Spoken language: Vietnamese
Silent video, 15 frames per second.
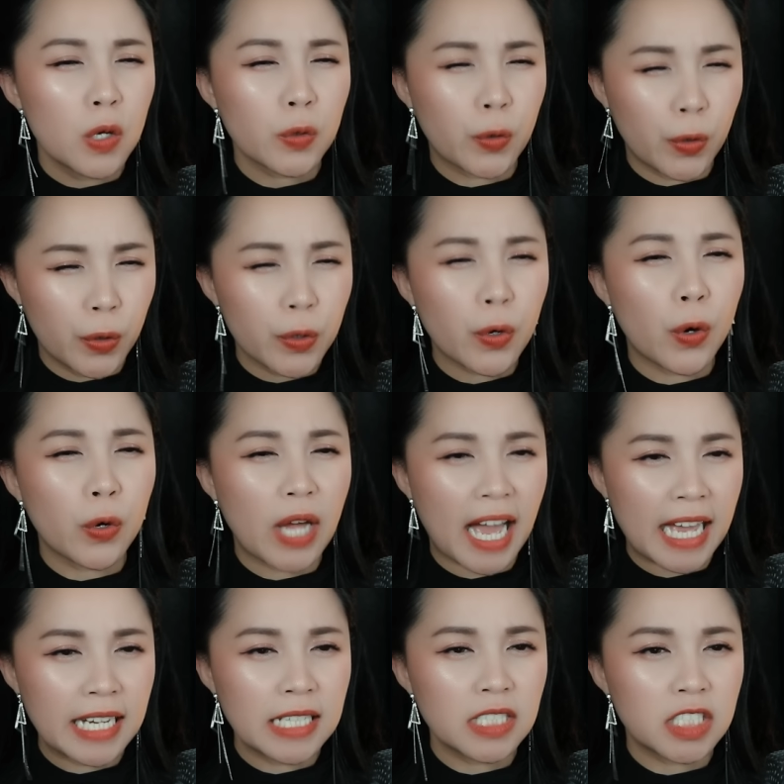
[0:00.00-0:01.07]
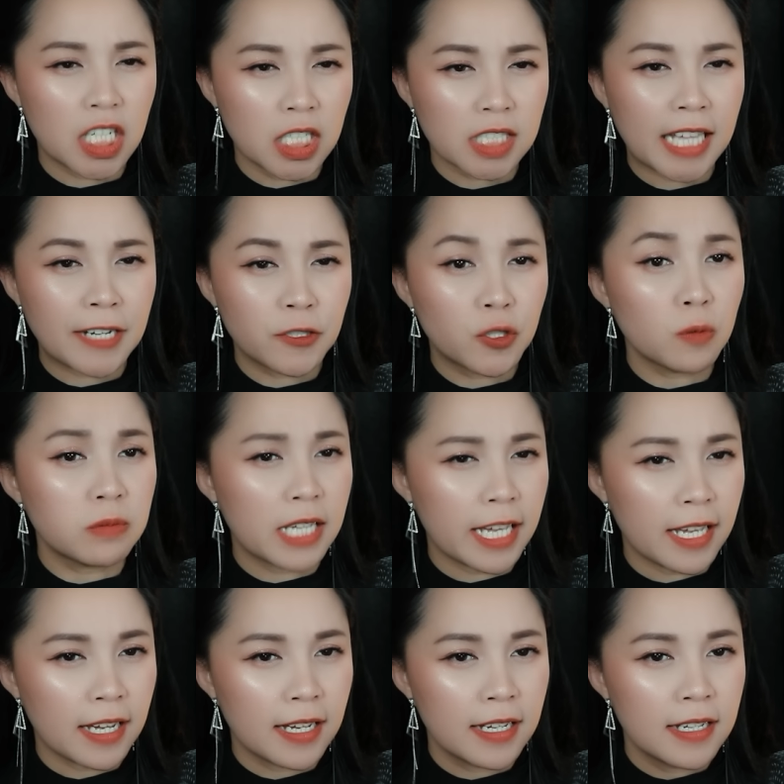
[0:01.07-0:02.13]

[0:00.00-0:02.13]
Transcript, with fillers: của cô gái Trần Thanh Trúc kia.